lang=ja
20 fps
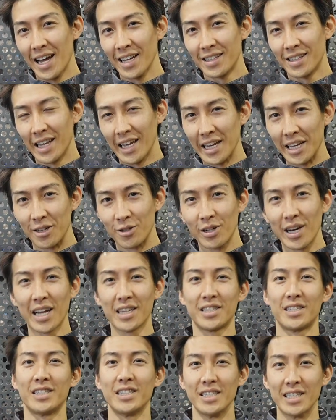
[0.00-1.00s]
あったり
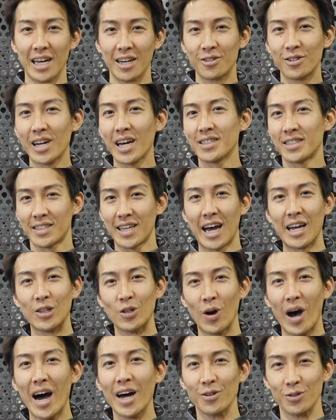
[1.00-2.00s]
クラッシーなクラス感
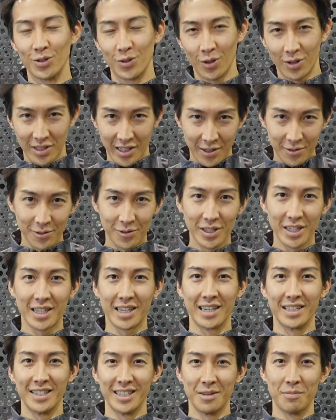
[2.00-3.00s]
のあるそういった雰囲
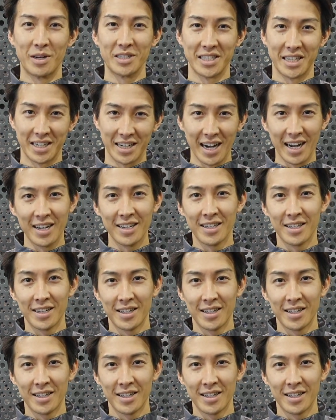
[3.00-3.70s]
気が出てませんか